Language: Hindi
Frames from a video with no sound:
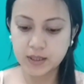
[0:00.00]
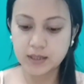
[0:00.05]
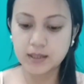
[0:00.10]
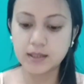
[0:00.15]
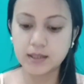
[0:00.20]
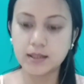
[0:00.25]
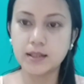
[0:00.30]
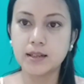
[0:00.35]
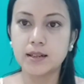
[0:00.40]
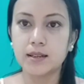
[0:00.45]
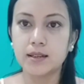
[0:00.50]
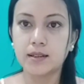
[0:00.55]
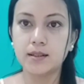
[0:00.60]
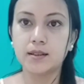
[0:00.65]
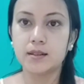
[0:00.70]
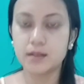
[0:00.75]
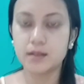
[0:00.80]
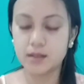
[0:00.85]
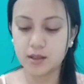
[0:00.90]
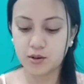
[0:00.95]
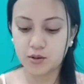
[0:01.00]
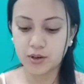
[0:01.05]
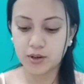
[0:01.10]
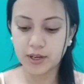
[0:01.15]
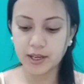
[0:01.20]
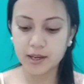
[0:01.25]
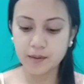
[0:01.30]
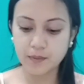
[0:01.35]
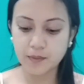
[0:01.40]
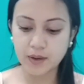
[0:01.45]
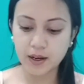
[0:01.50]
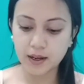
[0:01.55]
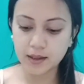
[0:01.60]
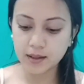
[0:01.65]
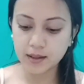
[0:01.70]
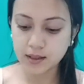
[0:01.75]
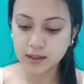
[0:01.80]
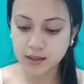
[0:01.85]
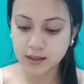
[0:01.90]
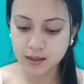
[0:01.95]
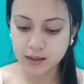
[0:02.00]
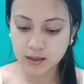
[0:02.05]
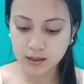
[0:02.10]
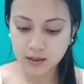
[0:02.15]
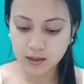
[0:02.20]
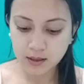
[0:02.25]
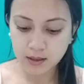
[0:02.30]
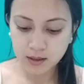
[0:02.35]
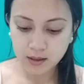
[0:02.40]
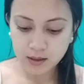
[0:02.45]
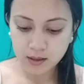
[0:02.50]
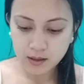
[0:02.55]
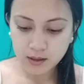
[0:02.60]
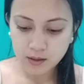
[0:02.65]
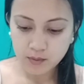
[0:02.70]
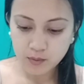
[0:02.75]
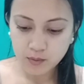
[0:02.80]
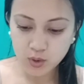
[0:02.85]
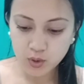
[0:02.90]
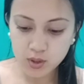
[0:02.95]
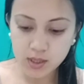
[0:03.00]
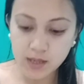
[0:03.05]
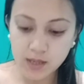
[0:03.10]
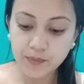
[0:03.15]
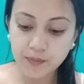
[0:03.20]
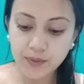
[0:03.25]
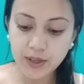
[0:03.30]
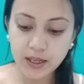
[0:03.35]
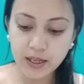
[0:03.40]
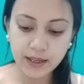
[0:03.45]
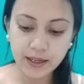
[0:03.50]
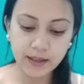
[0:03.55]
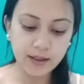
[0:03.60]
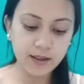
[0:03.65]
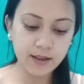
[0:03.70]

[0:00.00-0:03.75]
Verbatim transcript: एंड देन ये होने के बाद बहुत सिंपल है